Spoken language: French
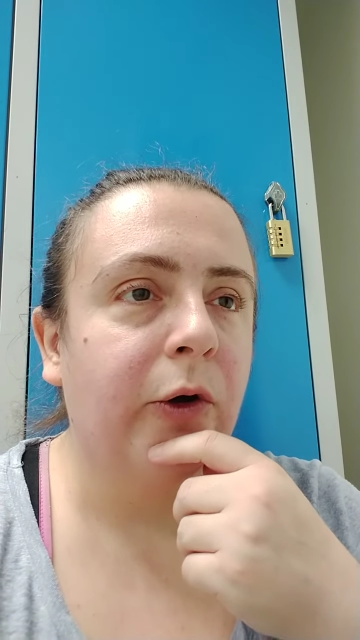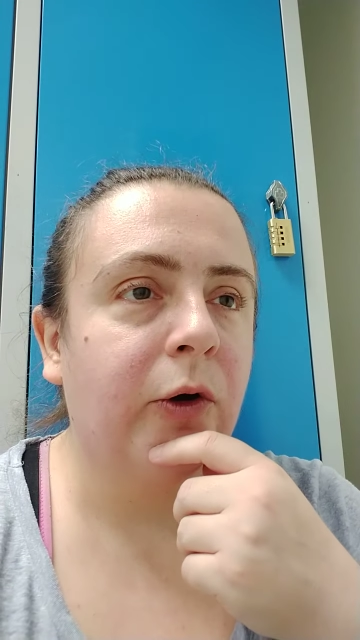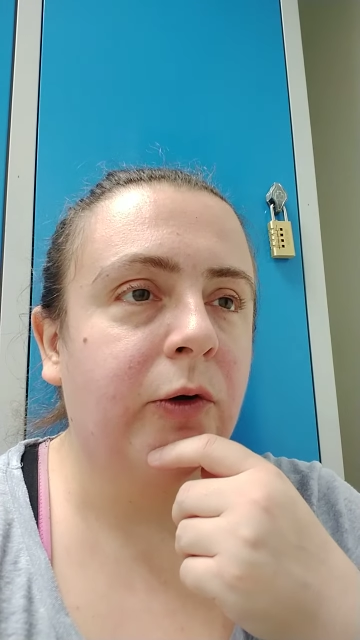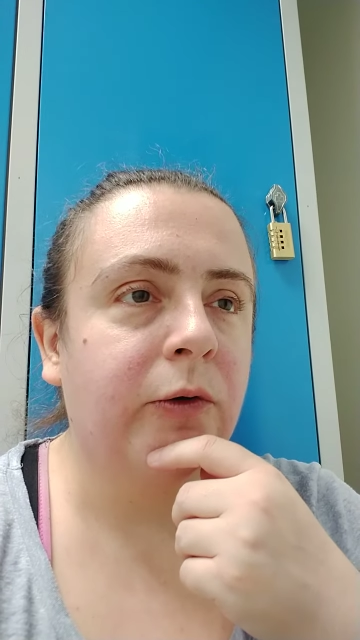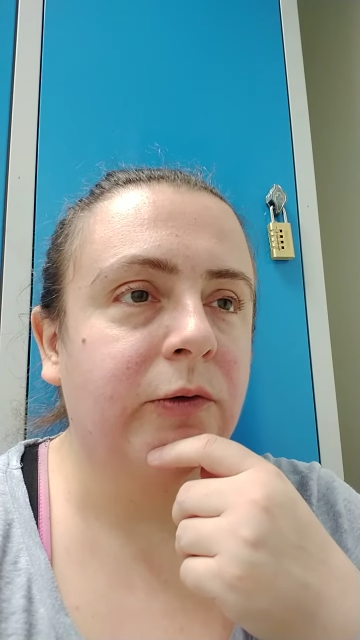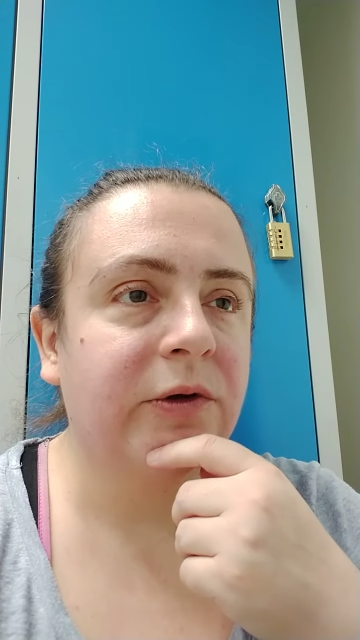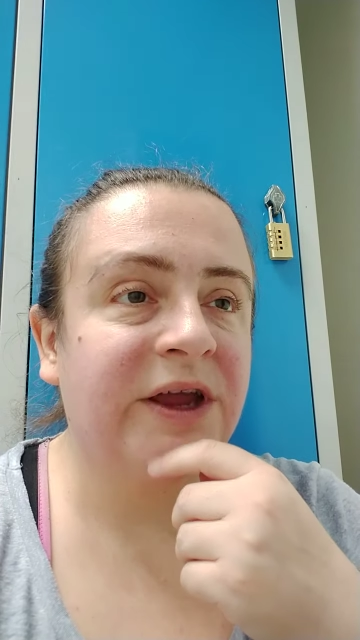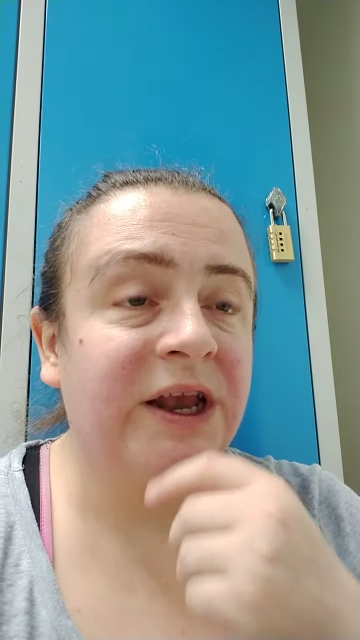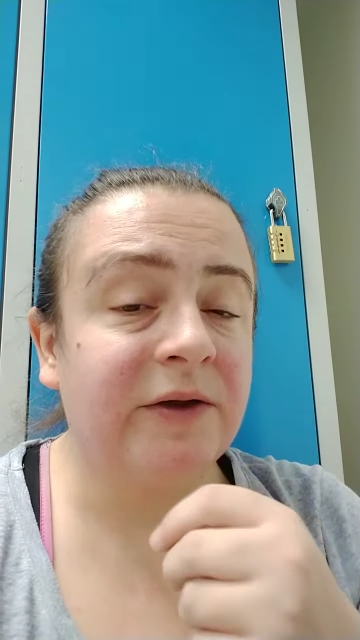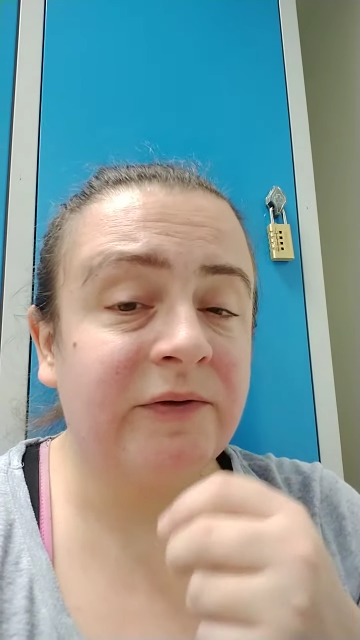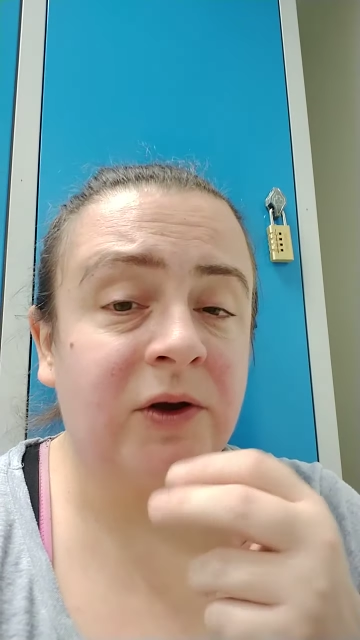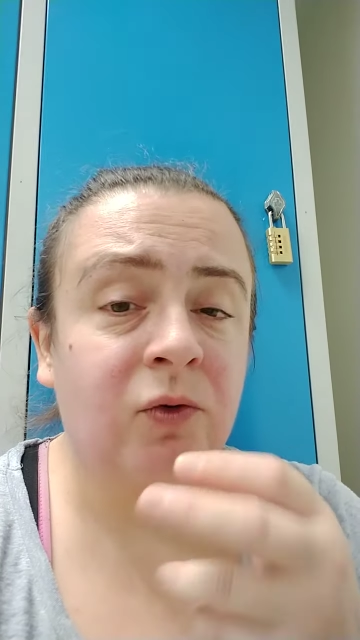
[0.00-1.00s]
euh,
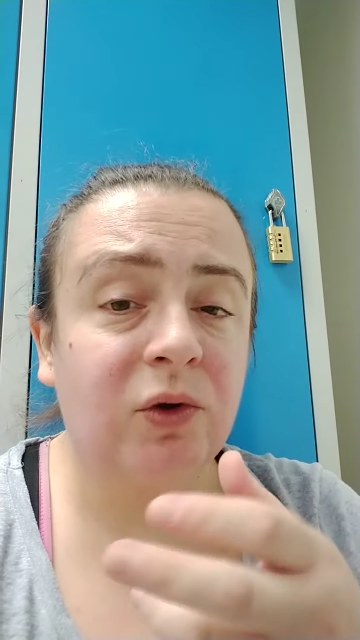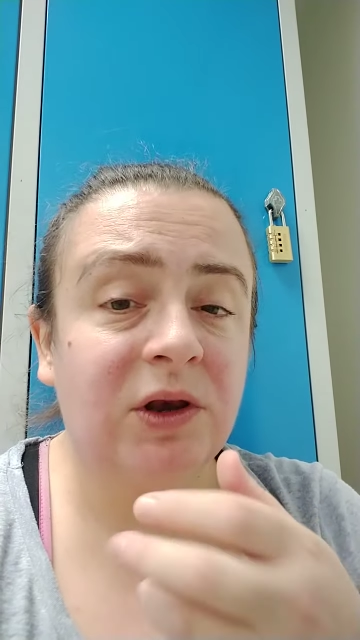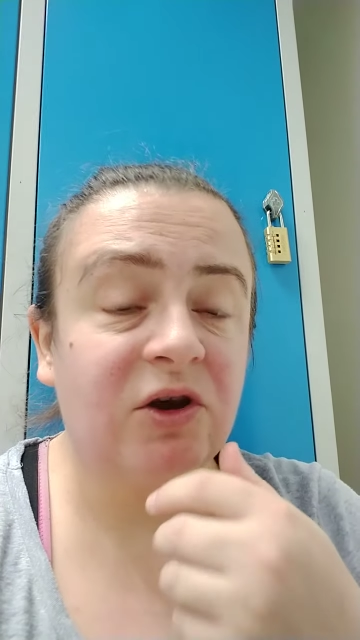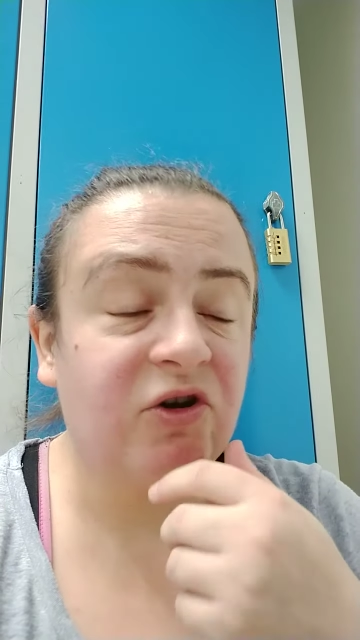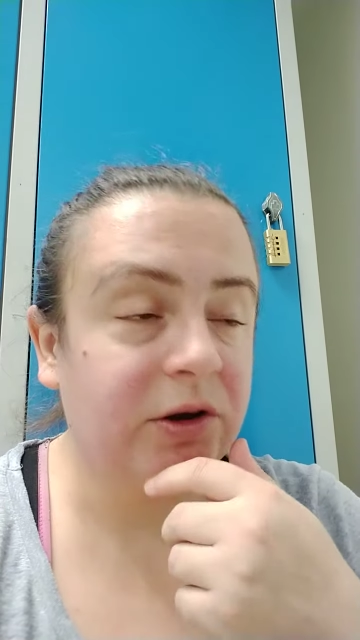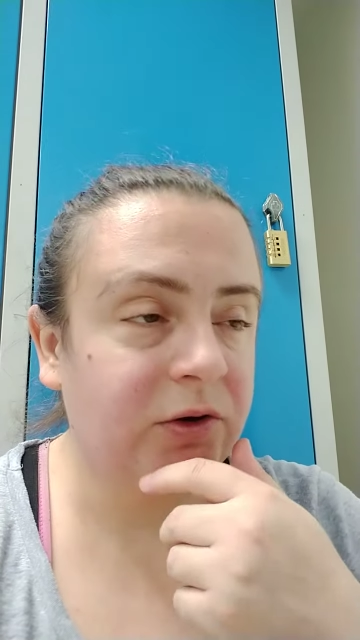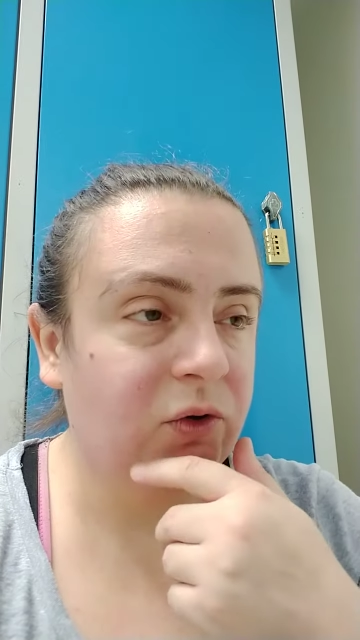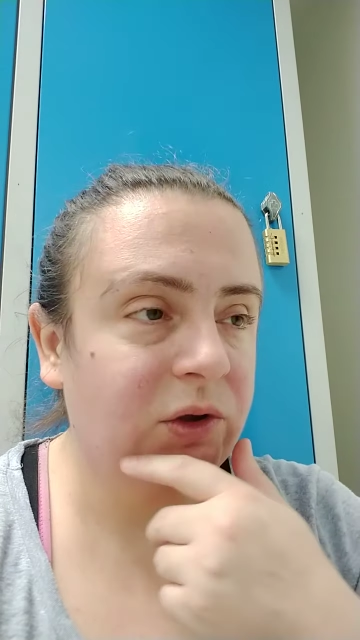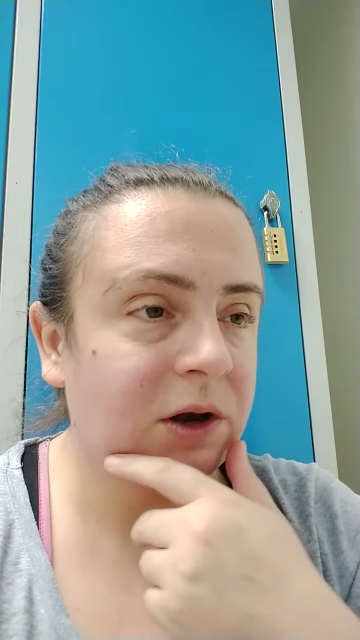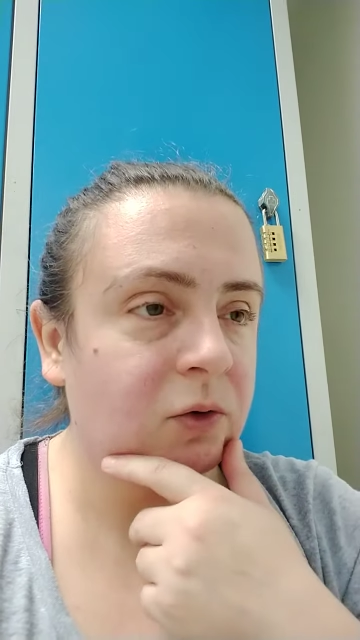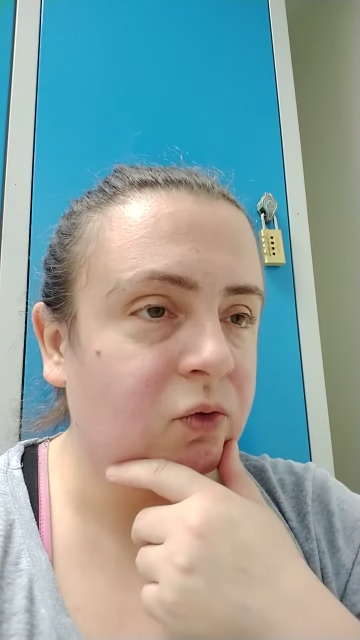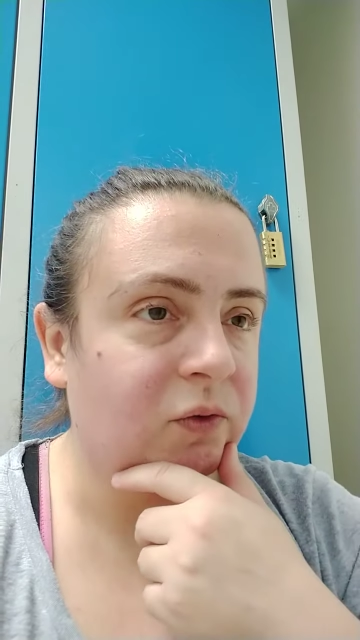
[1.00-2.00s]
qu'il avait lui déjà
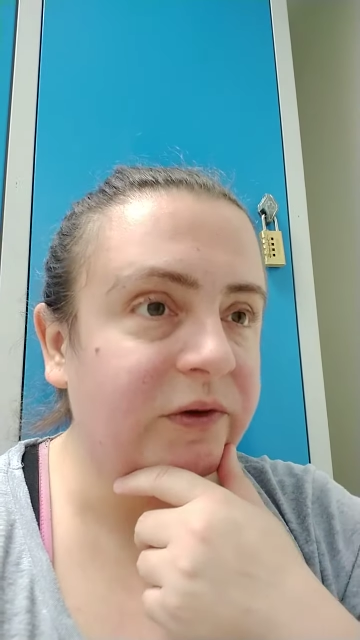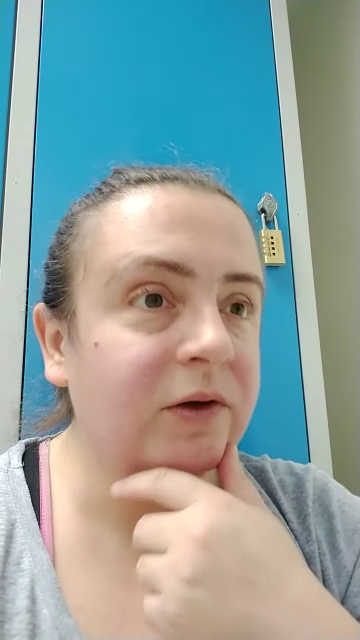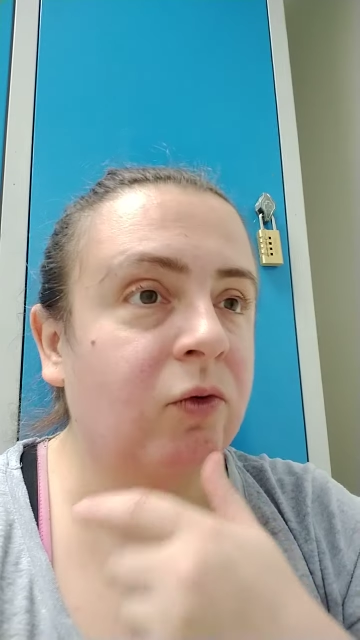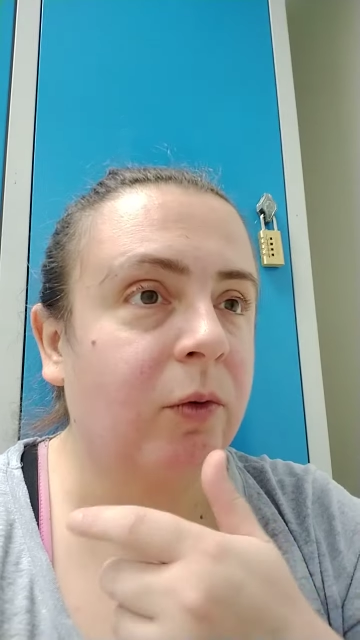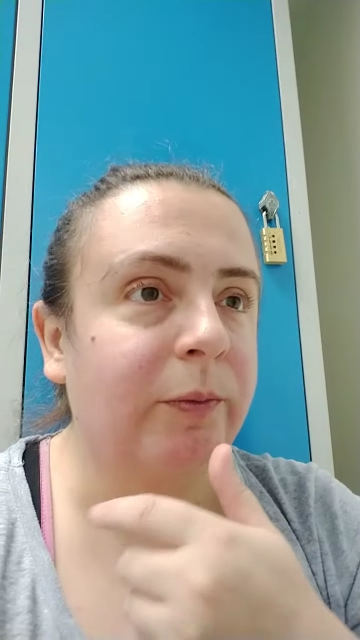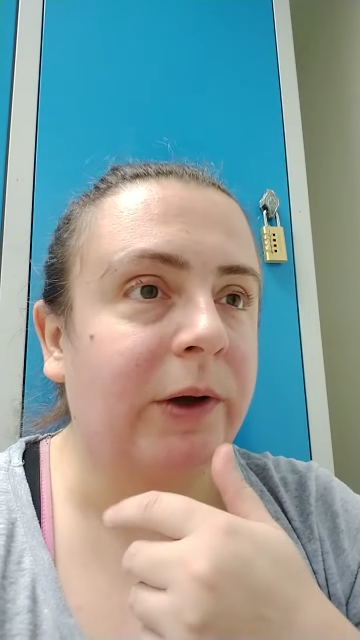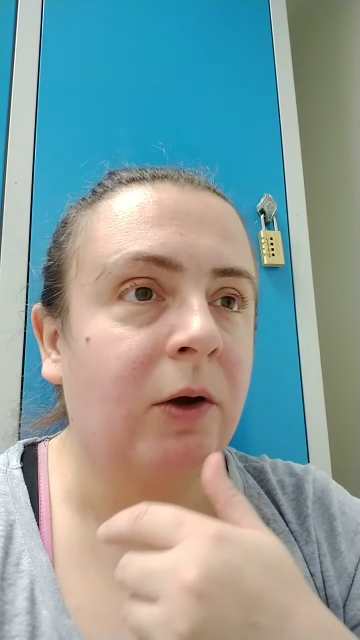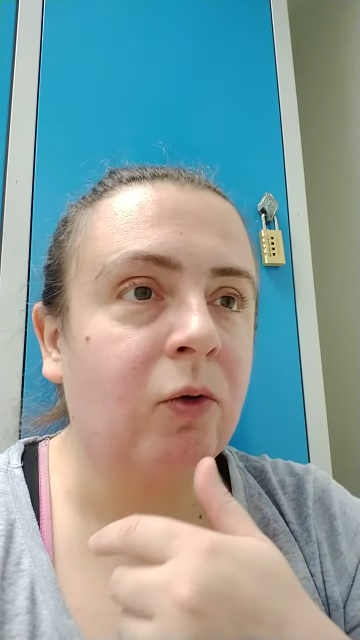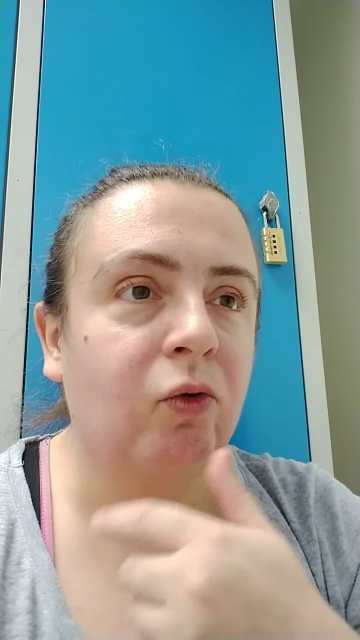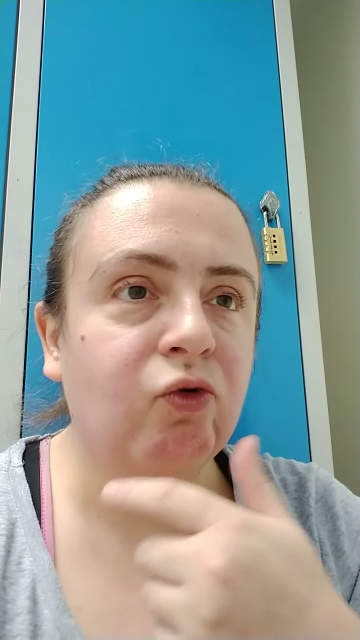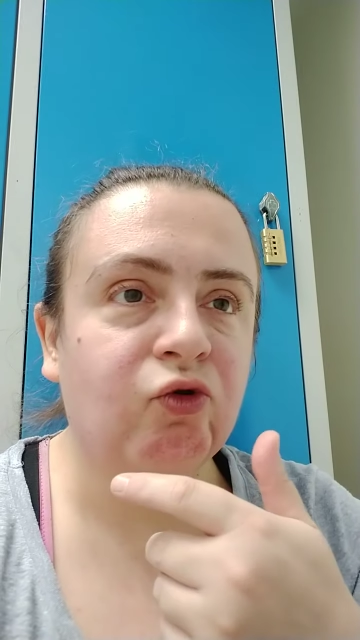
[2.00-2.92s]
réussi à le convaincre en parlant,